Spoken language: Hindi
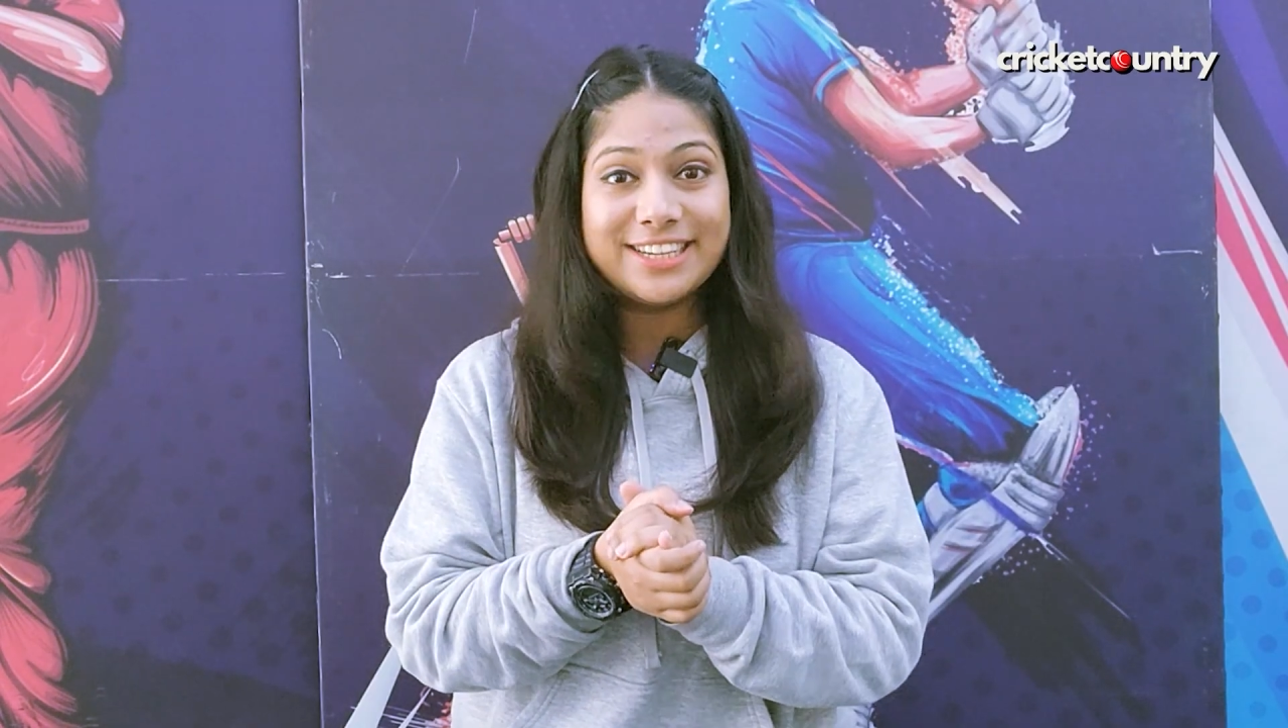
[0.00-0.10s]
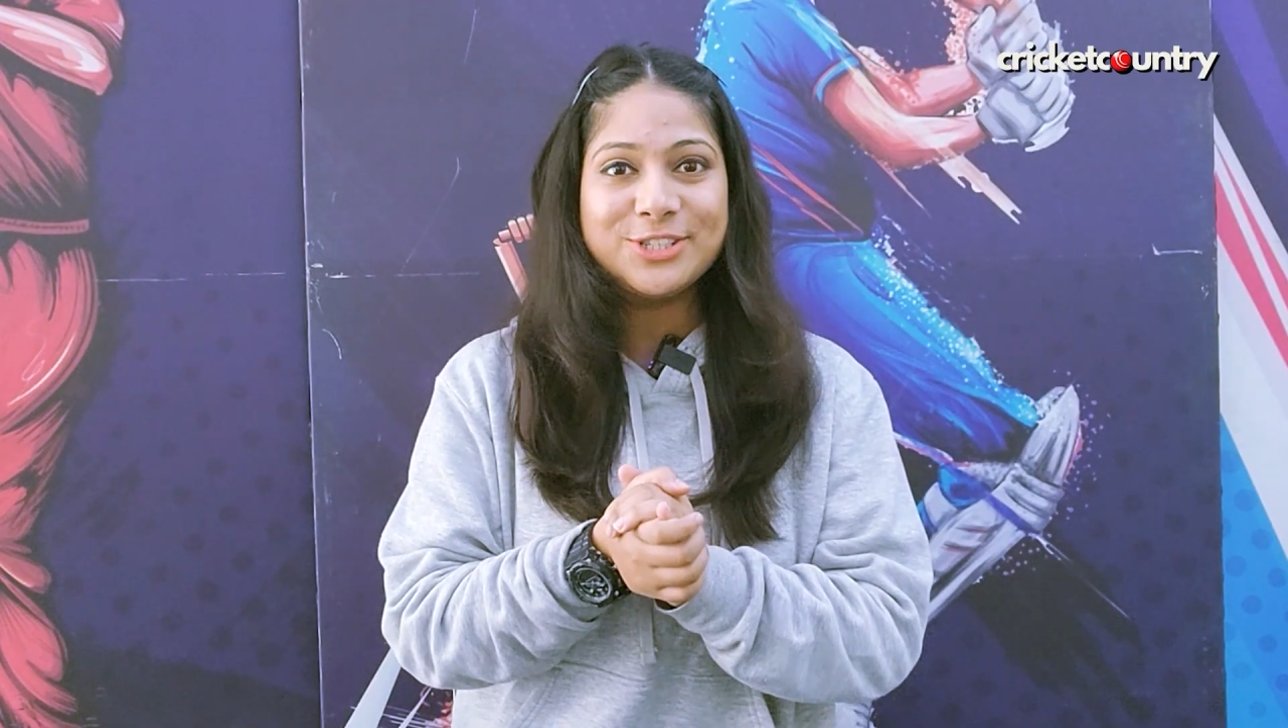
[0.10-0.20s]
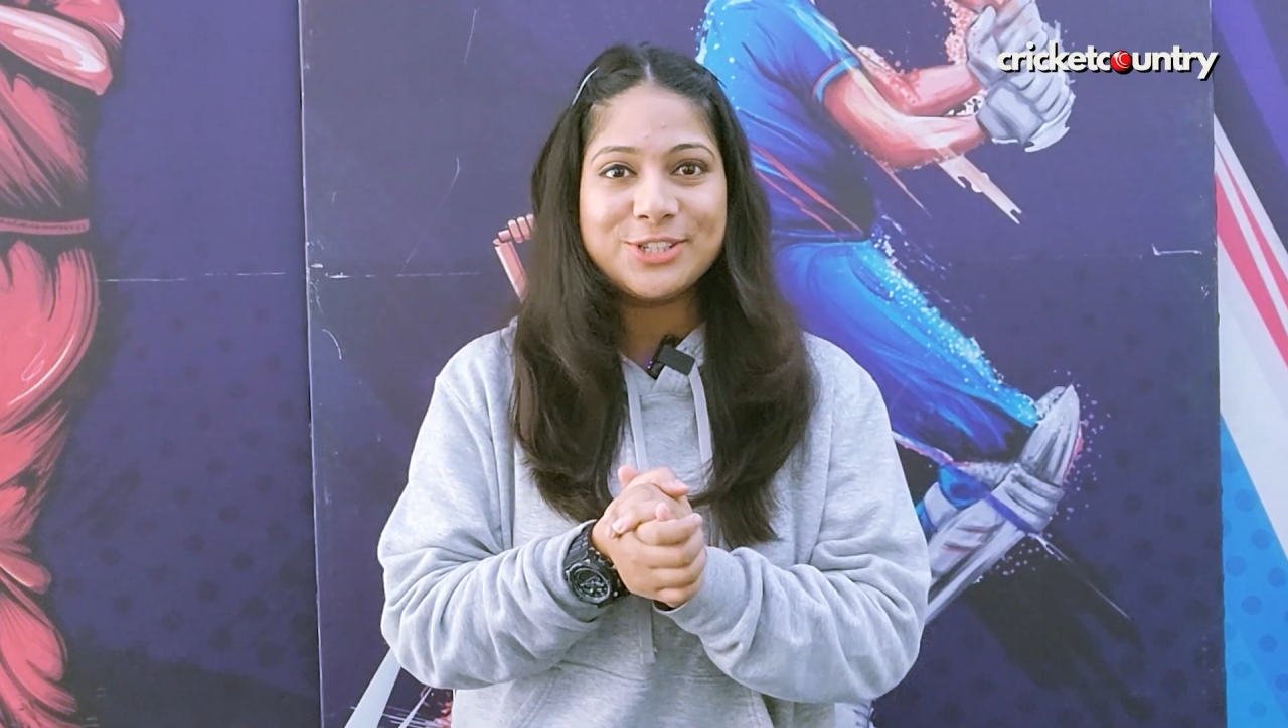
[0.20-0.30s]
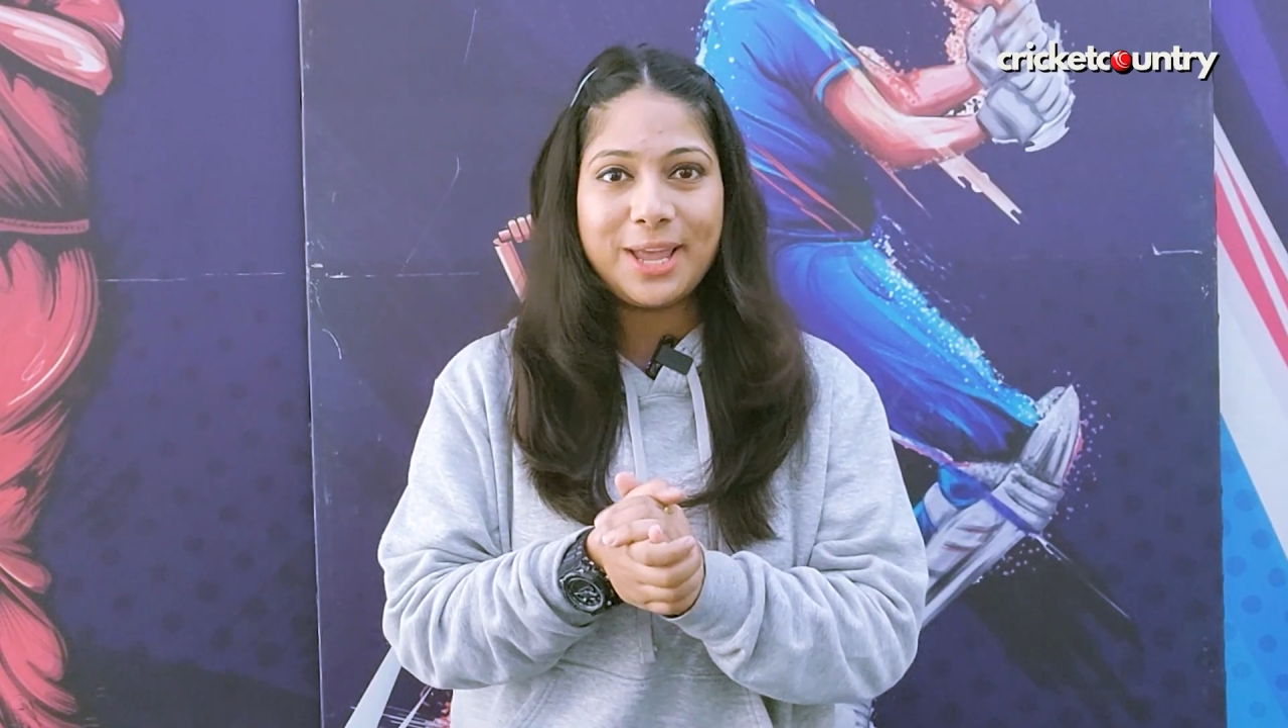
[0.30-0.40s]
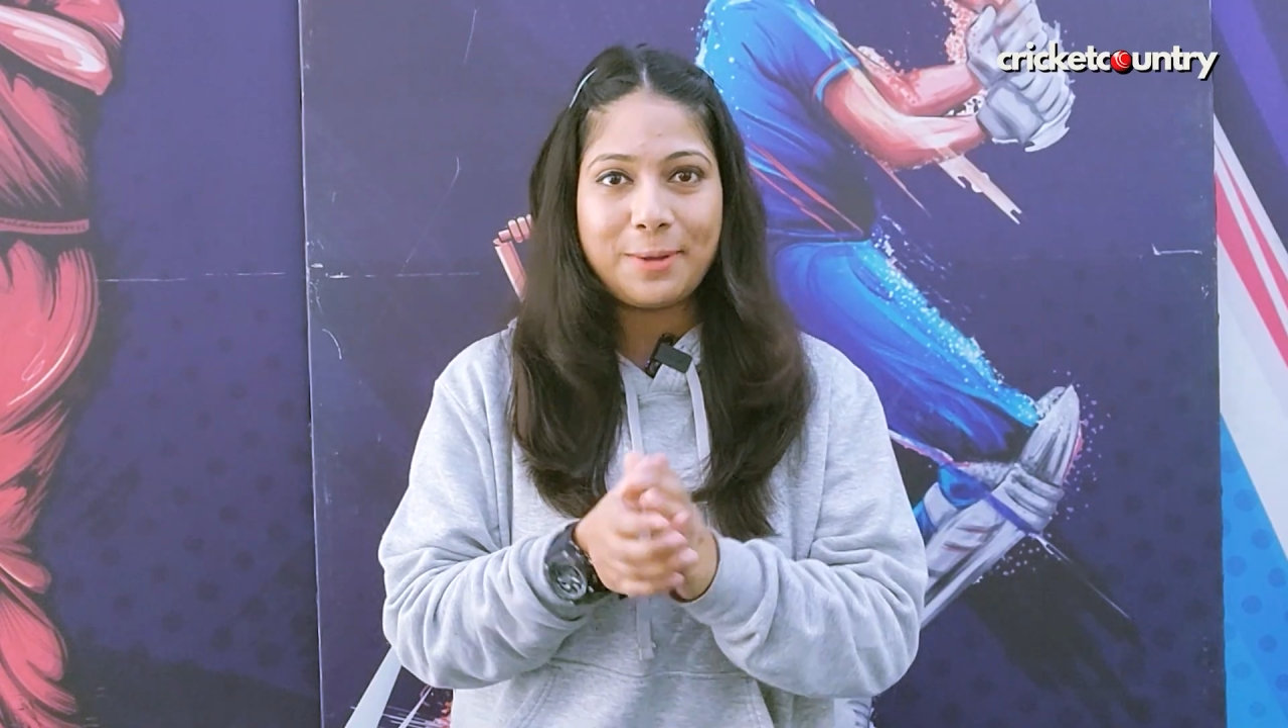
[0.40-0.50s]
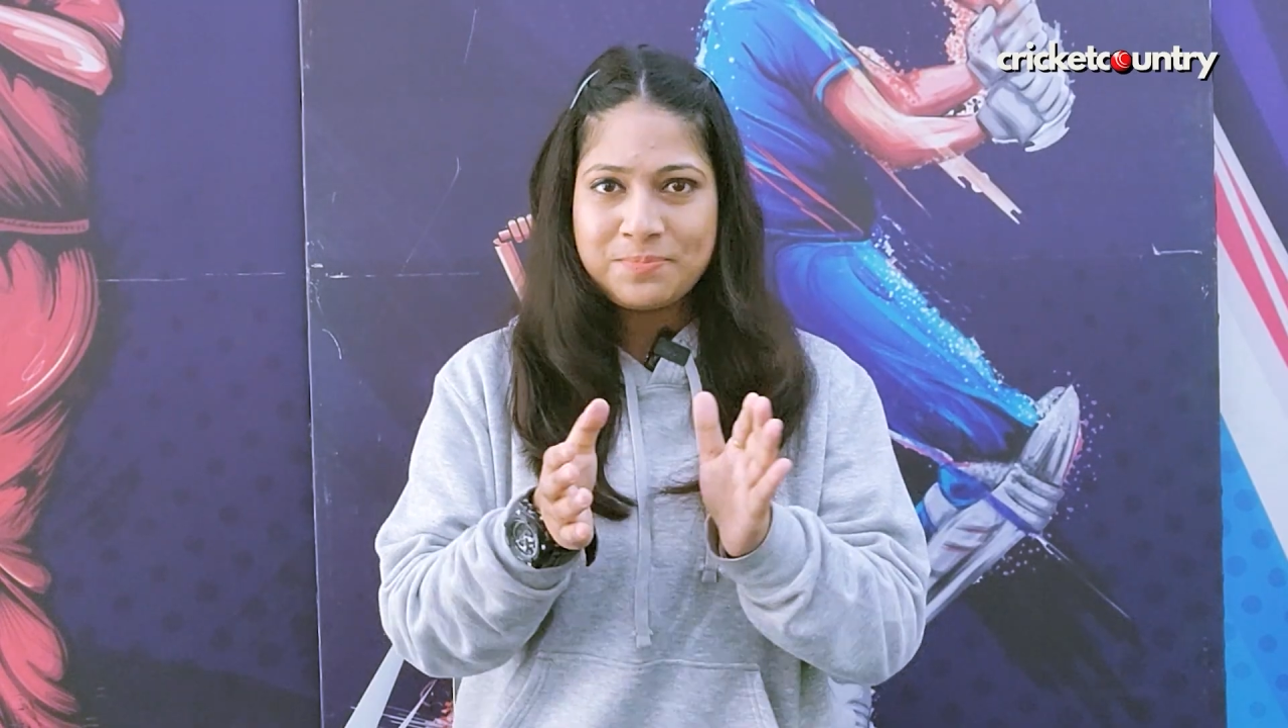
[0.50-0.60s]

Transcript: रच दे